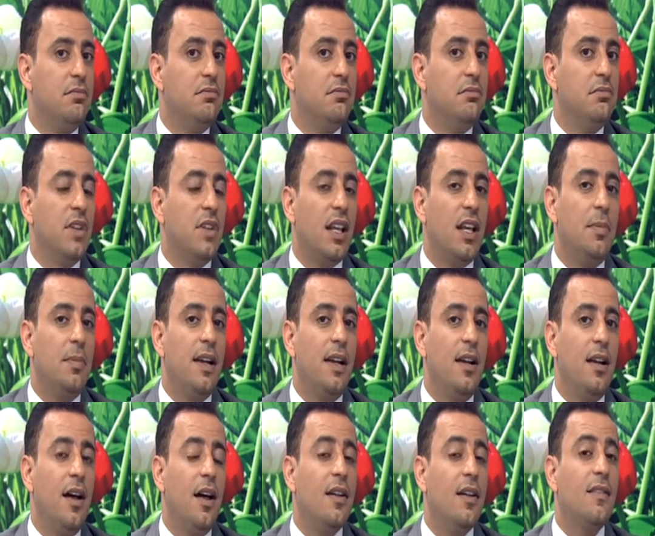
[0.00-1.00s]
من قبل
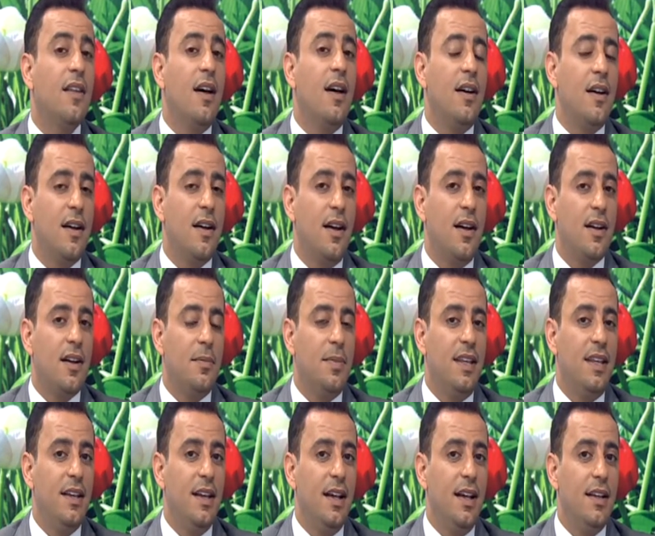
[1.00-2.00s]
أقطار
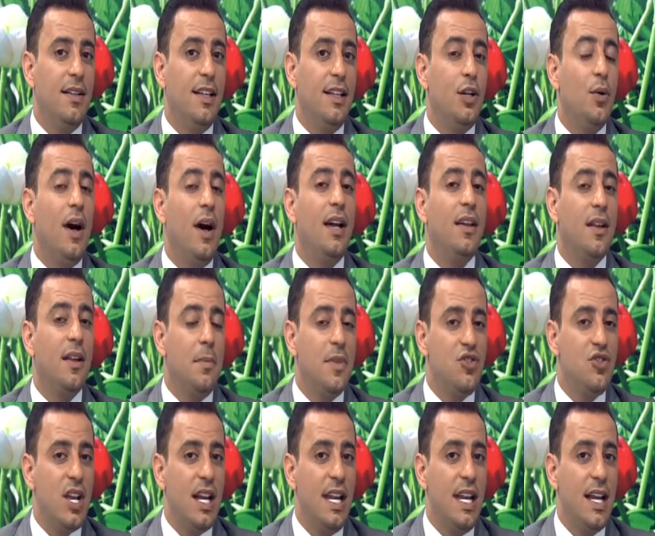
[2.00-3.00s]
عربية عديدة وأيضا من
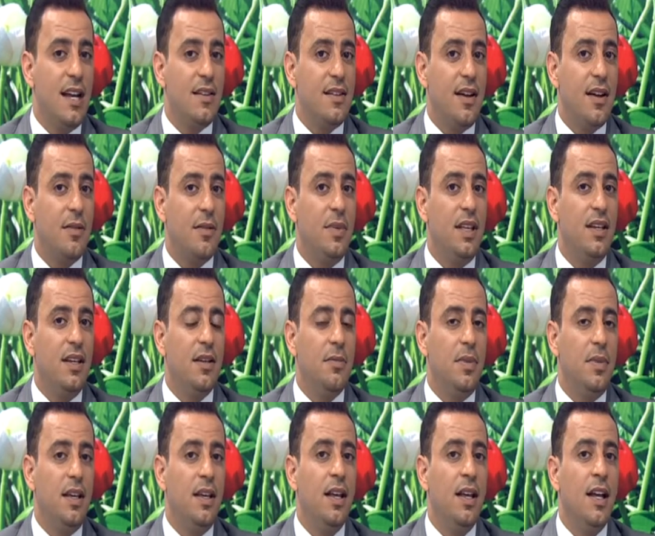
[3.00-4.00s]
جاليات عربية
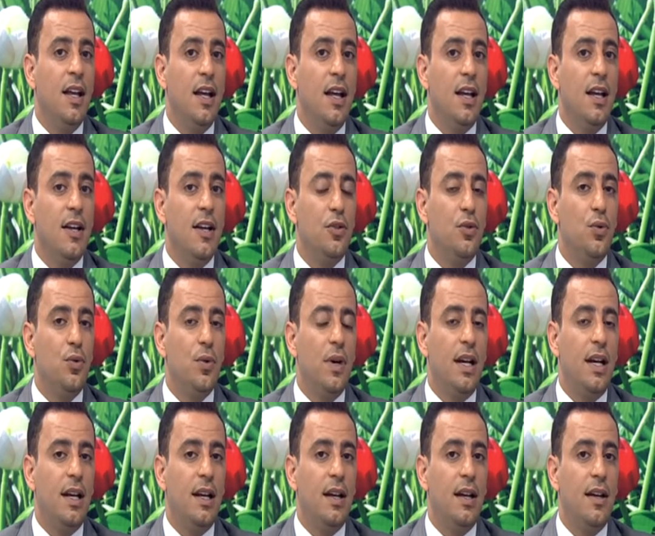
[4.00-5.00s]

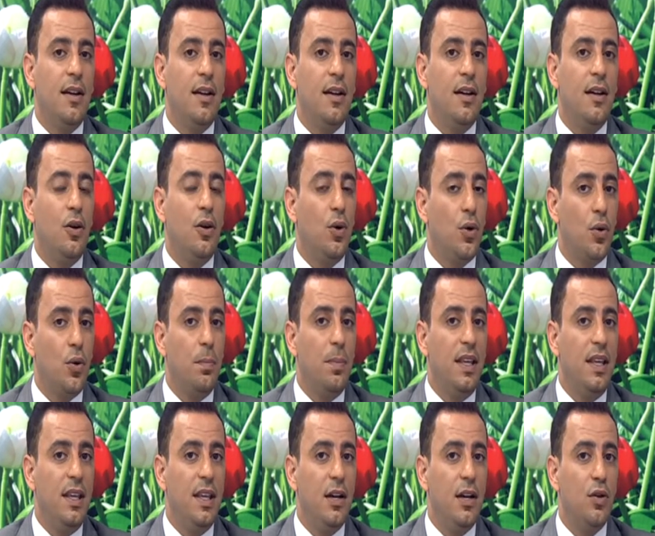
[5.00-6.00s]
بدول
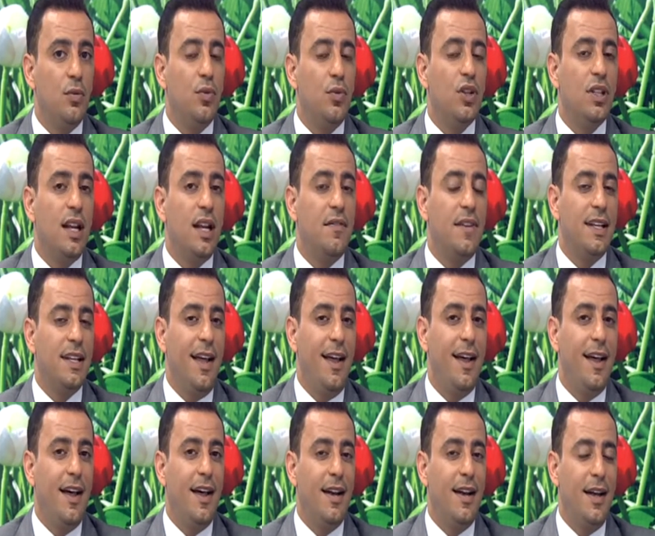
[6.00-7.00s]
أوروبية ومختلف
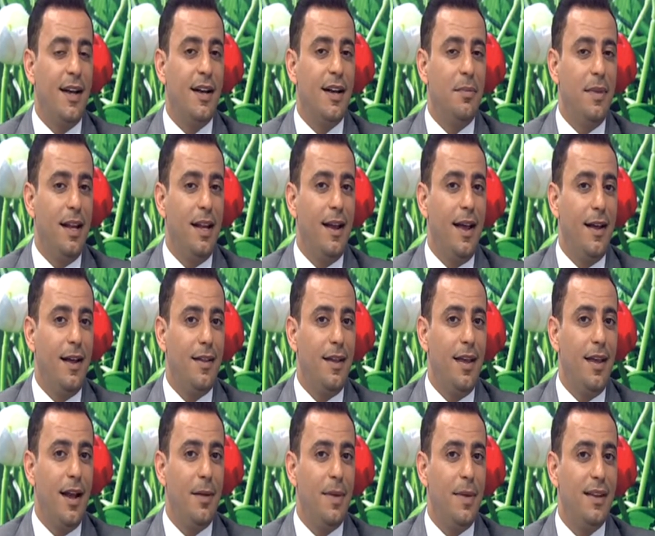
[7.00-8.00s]
أنحاء العالم إلى
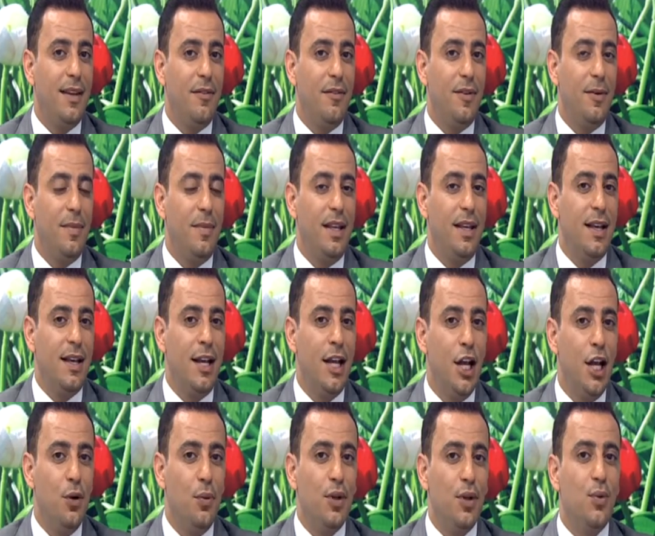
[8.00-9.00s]
هذه المادة الفيلمية
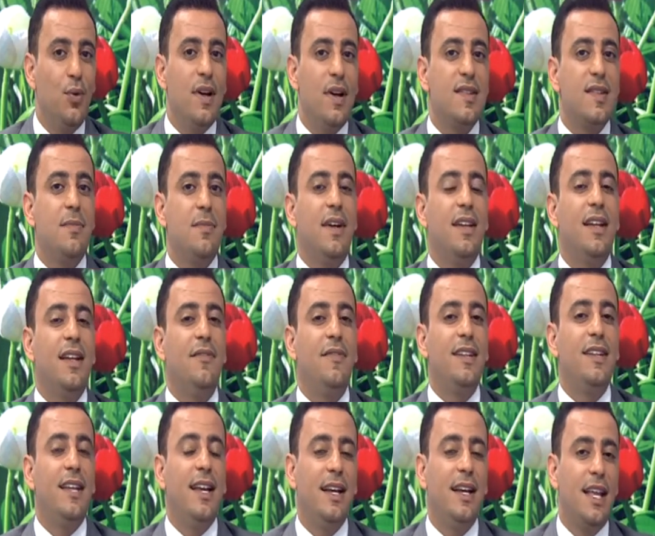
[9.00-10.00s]
ونواصل مع
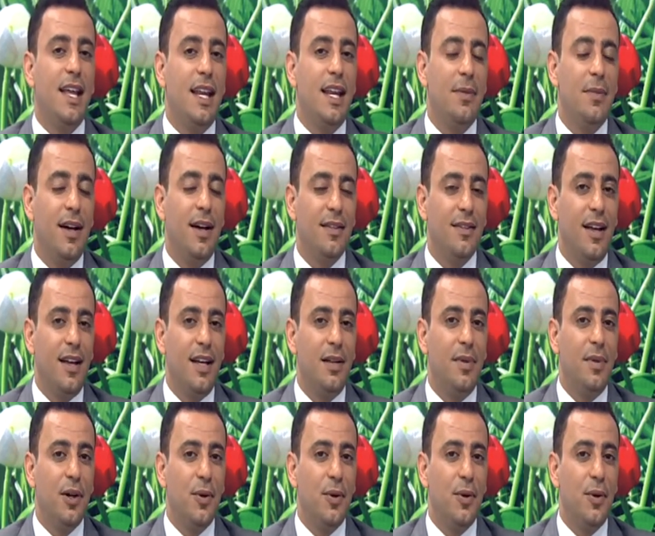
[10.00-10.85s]
ضيفتي الكريمة الطالبة